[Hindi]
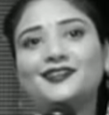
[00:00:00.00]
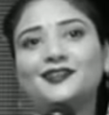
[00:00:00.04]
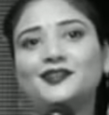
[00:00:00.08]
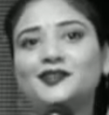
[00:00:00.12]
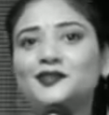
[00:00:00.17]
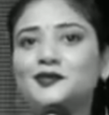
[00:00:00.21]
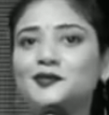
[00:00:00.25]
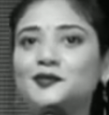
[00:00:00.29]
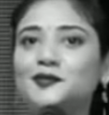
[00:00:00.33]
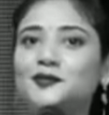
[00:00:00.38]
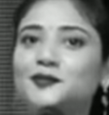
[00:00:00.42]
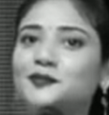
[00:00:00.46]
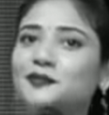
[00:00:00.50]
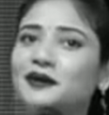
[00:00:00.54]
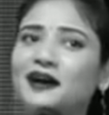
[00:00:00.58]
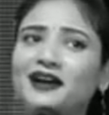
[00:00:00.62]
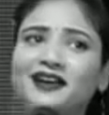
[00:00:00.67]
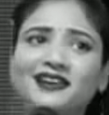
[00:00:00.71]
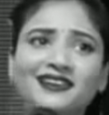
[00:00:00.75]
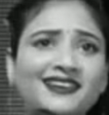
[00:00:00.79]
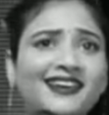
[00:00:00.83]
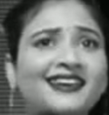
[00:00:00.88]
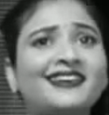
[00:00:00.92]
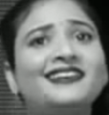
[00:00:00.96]
करती हूँ
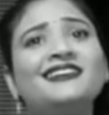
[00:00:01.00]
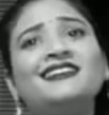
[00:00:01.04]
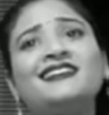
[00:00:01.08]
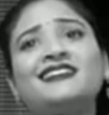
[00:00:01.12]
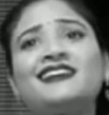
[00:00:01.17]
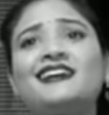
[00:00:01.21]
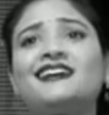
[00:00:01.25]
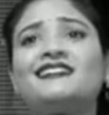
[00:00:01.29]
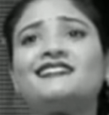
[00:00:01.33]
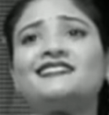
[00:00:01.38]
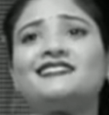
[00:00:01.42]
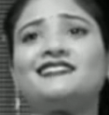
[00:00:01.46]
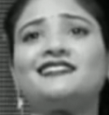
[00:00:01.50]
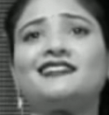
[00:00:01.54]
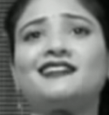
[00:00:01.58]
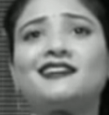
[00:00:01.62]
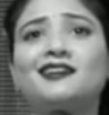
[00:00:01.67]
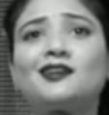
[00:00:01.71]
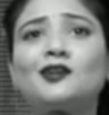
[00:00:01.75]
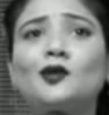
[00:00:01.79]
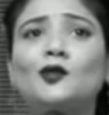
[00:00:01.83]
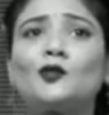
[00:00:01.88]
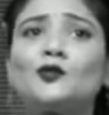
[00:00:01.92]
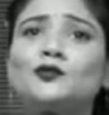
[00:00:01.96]
भाई यही कहती
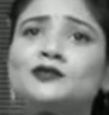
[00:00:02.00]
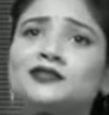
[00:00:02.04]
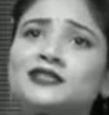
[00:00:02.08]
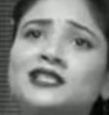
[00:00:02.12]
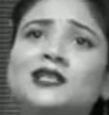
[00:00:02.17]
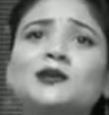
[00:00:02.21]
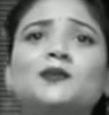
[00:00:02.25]
रही और उस